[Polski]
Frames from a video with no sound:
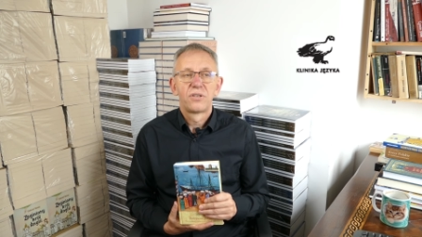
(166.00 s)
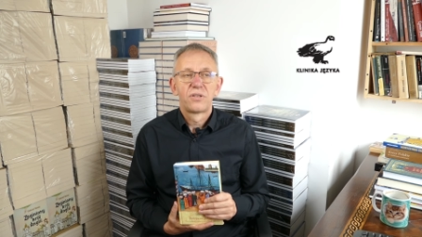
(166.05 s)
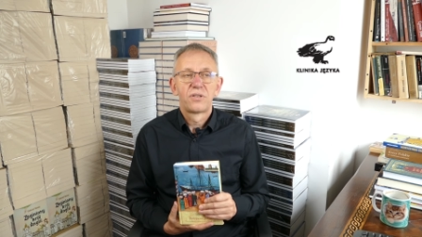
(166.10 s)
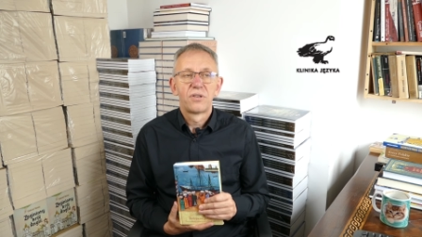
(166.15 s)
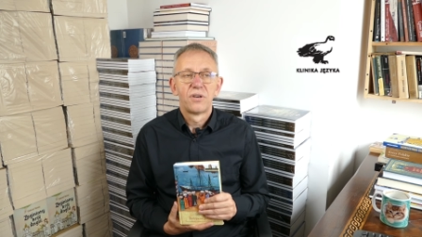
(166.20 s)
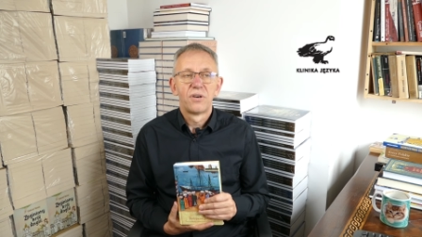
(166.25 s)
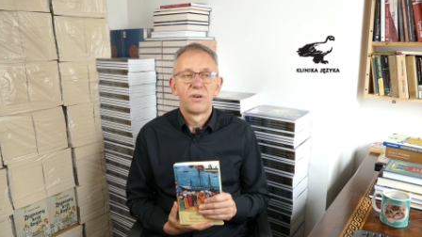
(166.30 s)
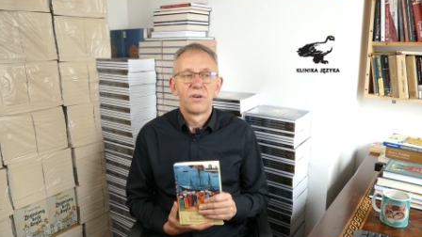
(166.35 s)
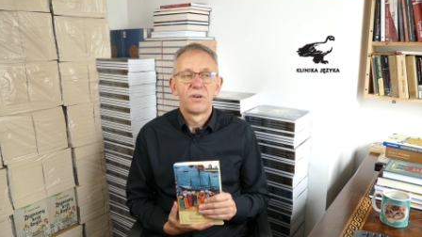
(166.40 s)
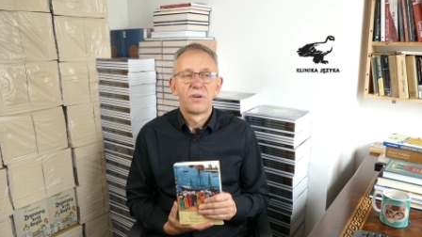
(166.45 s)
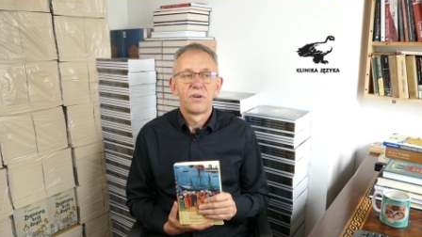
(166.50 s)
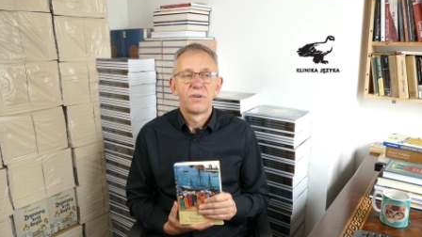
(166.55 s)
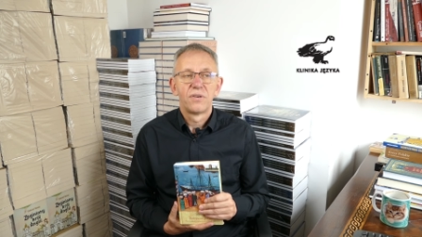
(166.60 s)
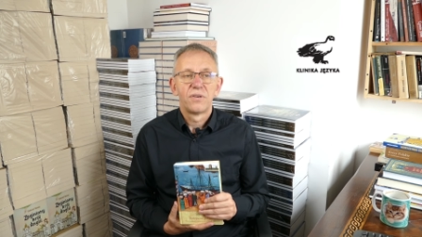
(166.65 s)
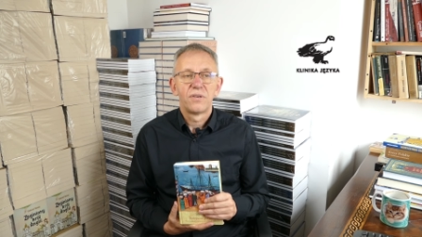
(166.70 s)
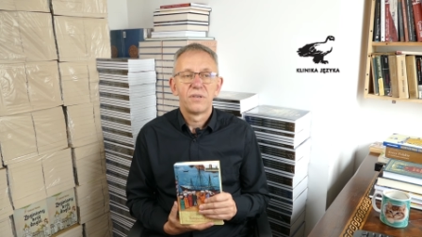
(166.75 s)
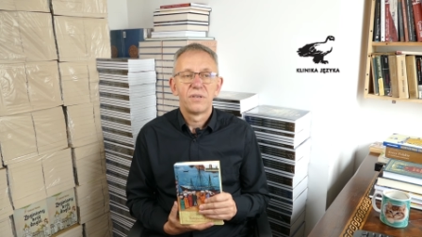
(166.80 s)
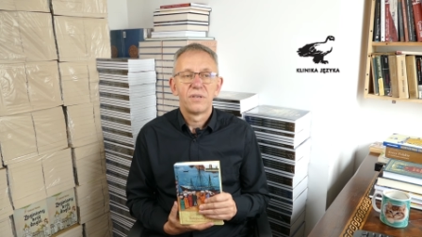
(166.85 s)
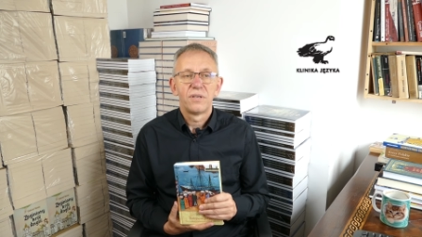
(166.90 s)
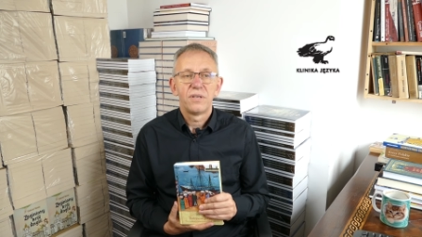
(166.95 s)

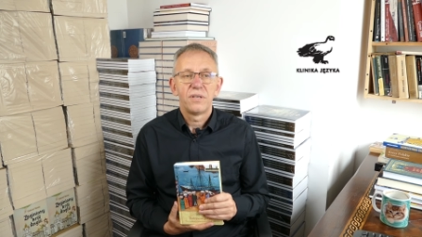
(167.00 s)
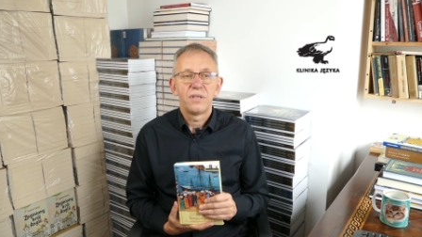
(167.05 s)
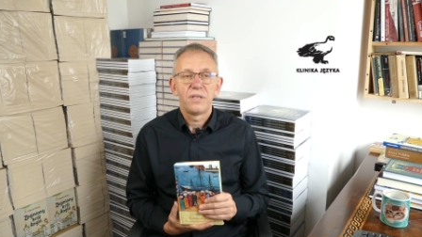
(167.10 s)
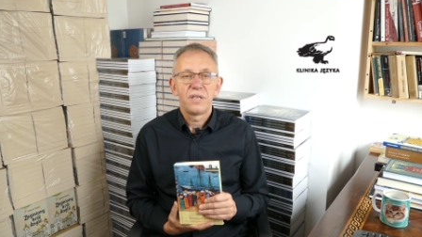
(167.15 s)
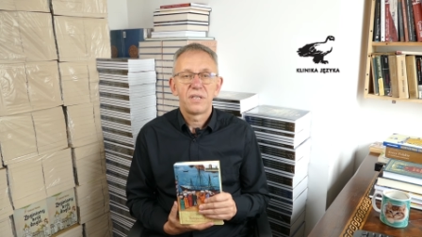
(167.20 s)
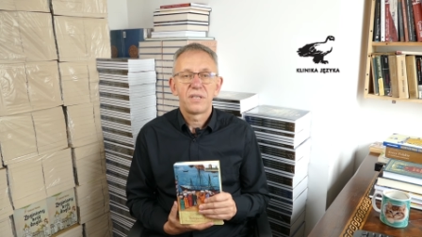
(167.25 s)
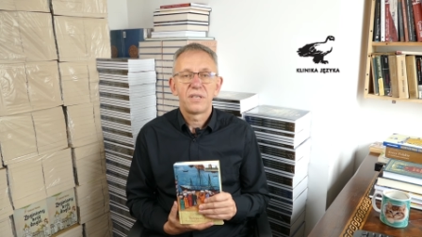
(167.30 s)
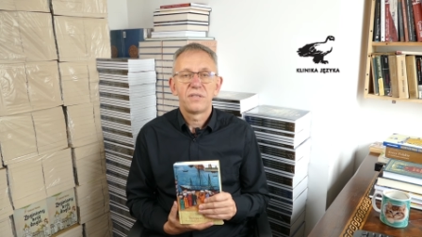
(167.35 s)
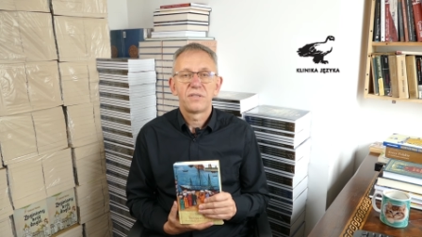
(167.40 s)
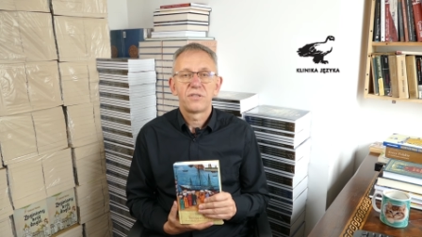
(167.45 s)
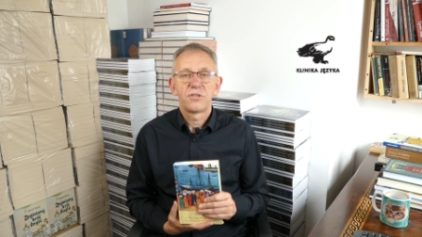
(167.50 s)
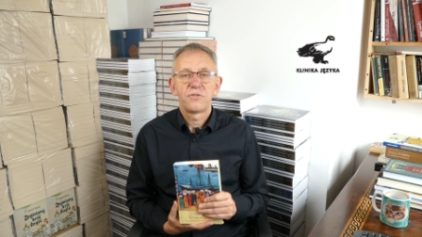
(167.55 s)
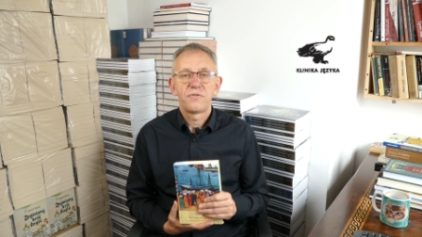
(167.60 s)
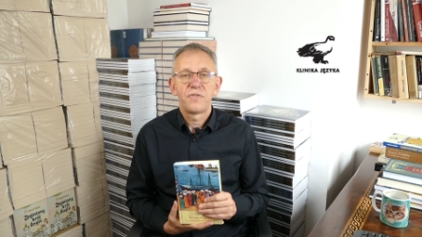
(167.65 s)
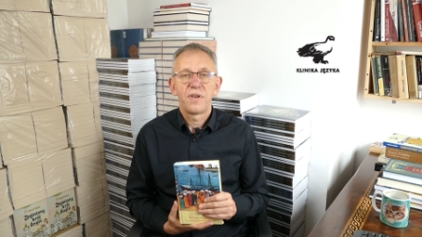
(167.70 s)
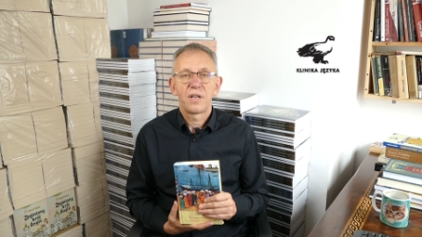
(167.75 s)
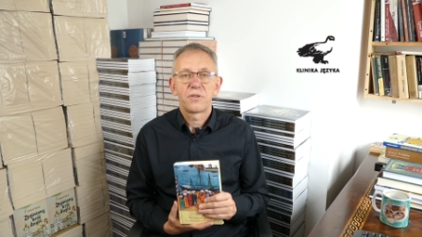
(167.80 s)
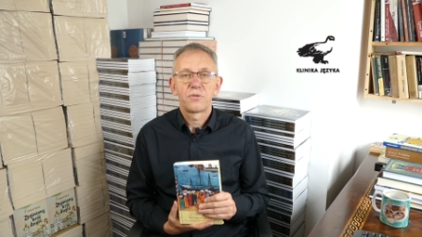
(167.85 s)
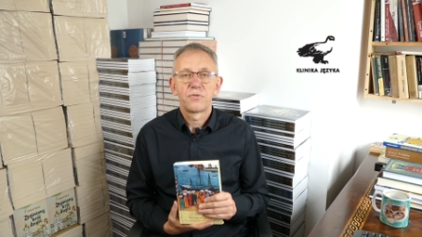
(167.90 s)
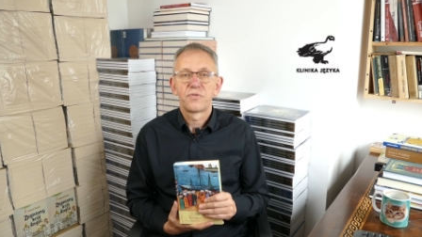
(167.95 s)
to e, jeden ze
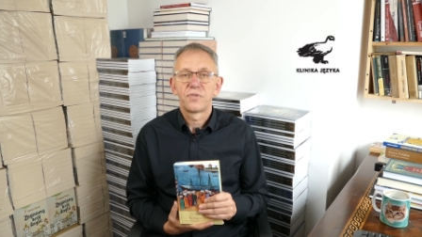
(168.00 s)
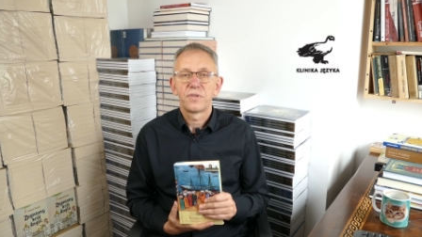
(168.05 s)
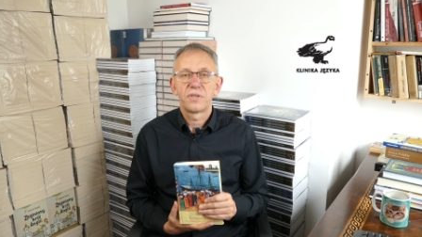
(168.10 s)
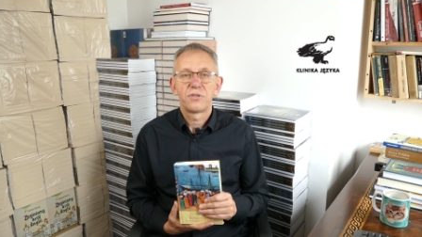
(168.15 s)
światów,